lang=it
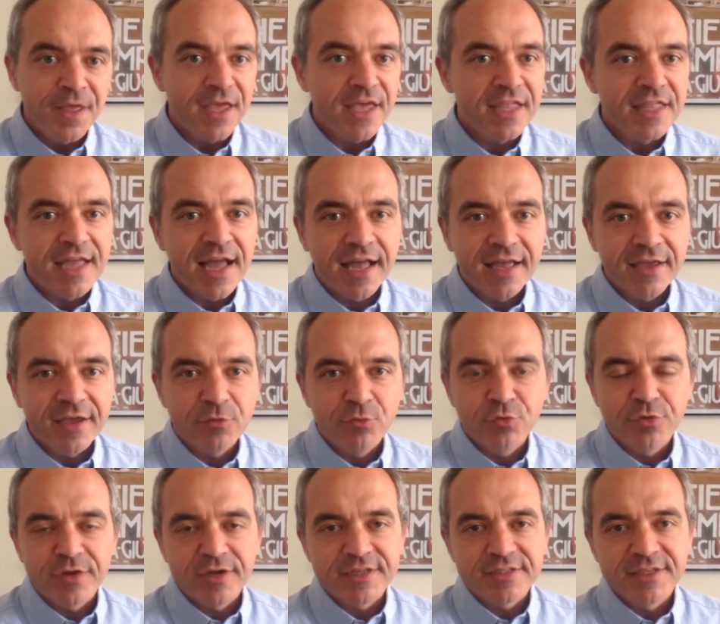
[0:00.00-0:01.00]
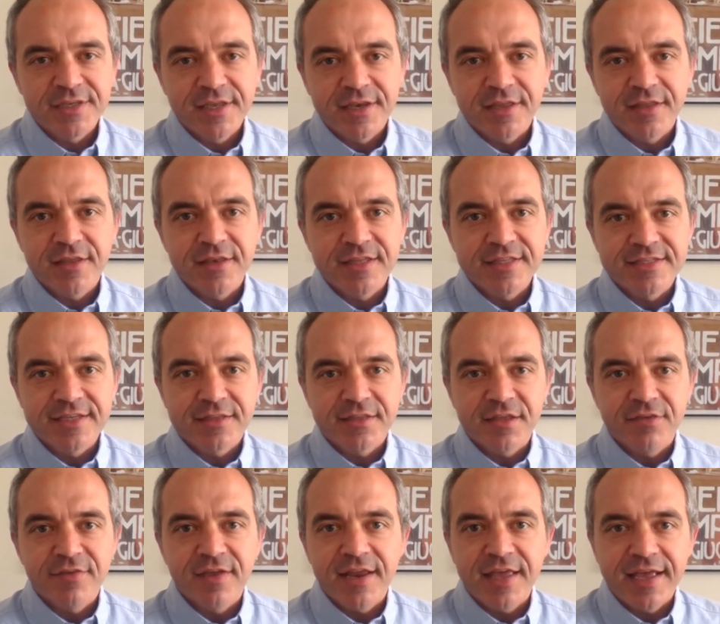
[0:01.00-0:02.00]
ed anche tutta una serie di
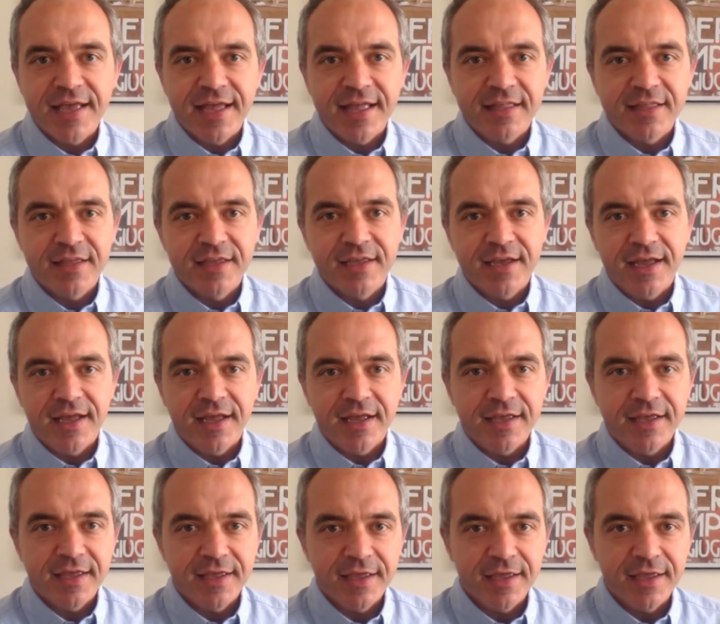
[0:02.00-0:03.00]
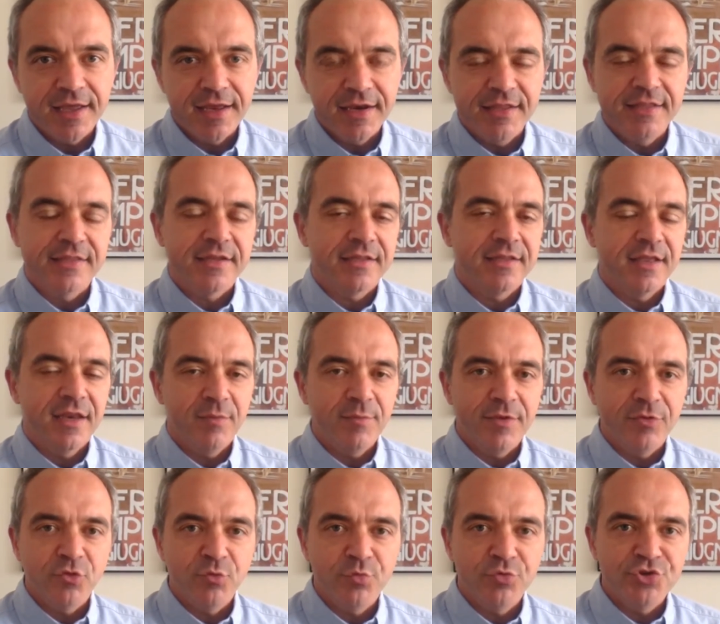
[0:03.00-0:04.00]
iniziative legate anche
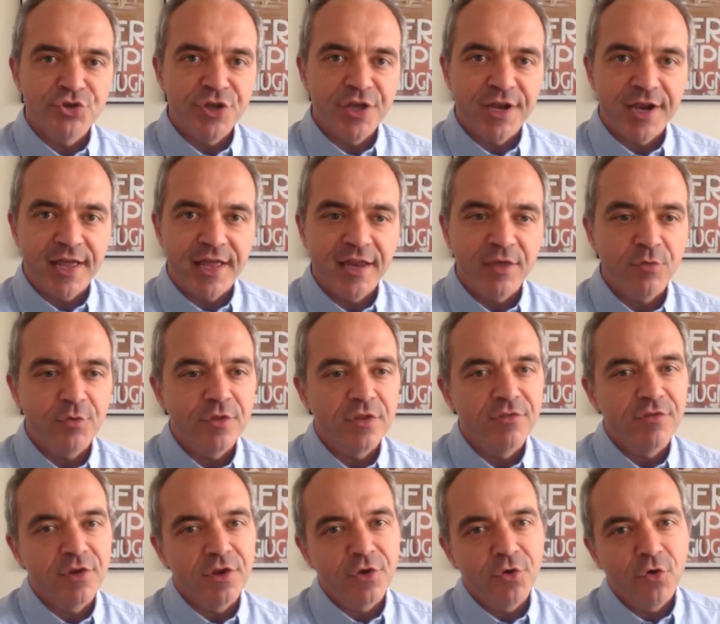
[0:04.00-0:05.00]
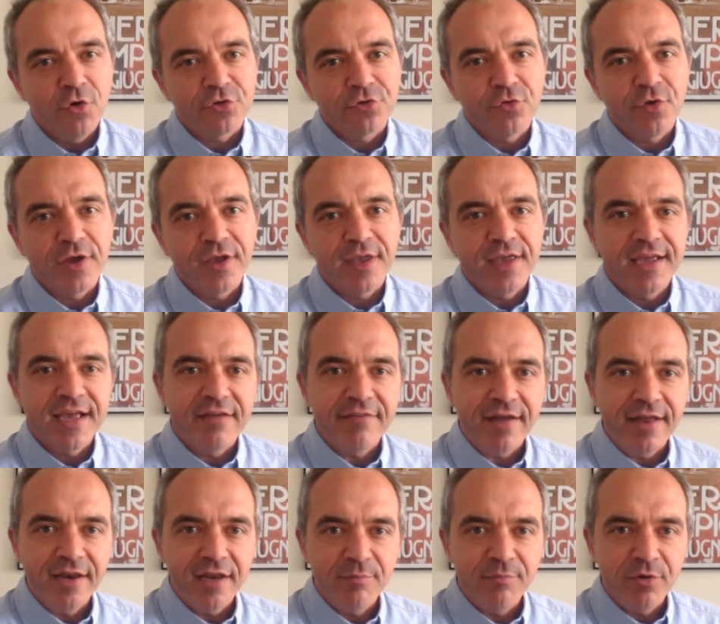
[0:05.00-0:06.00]
all'intrattenimento più generale, quindi vi ricordo anche i
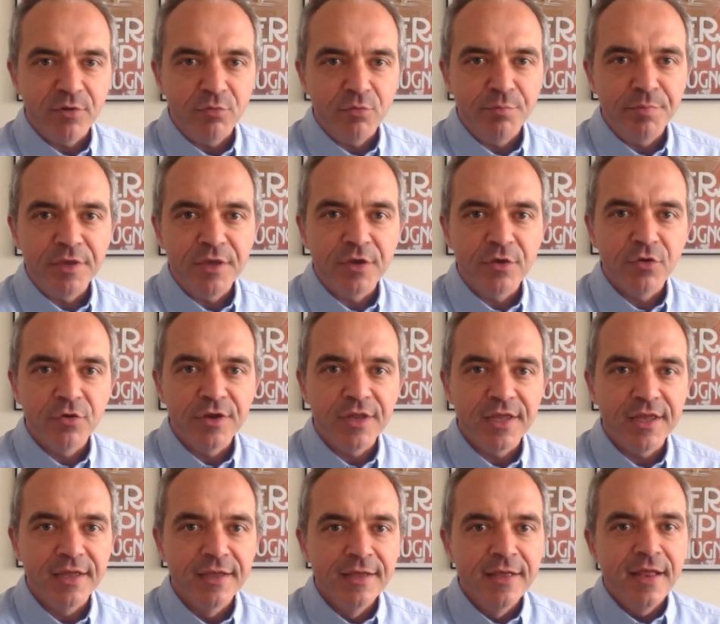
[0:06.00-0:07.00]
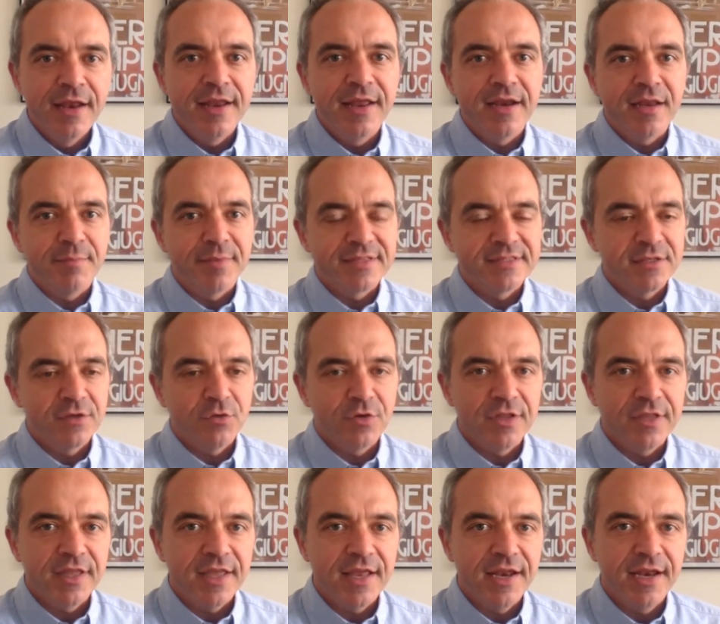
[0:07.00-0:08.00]
cavalli per i più piccoli, le
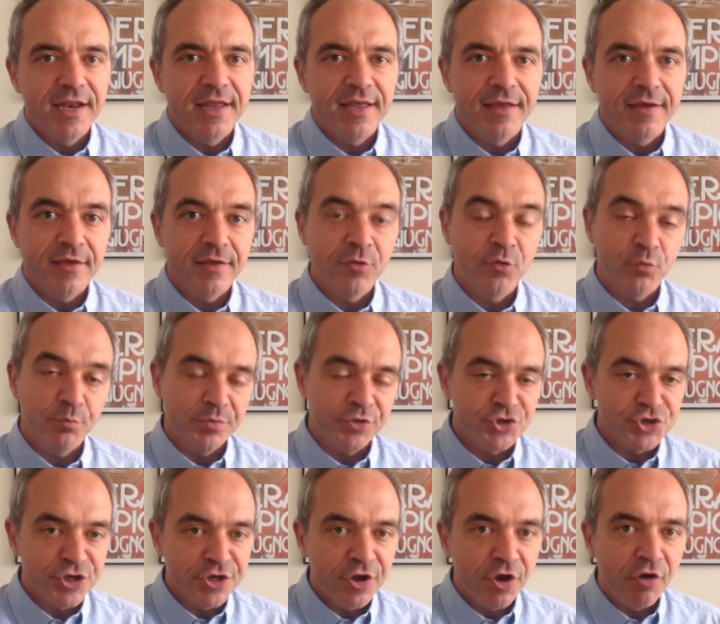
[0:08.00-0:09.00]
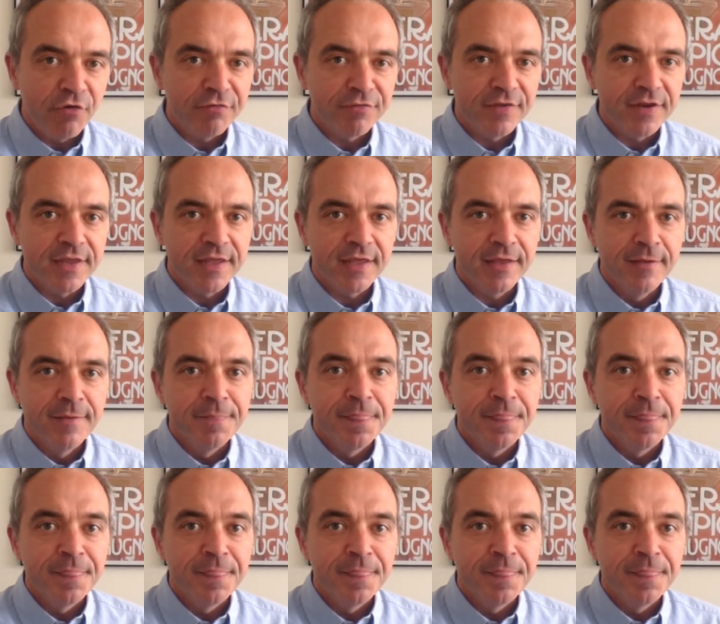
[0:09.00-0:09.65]
animazioni dei gruppi cinofili,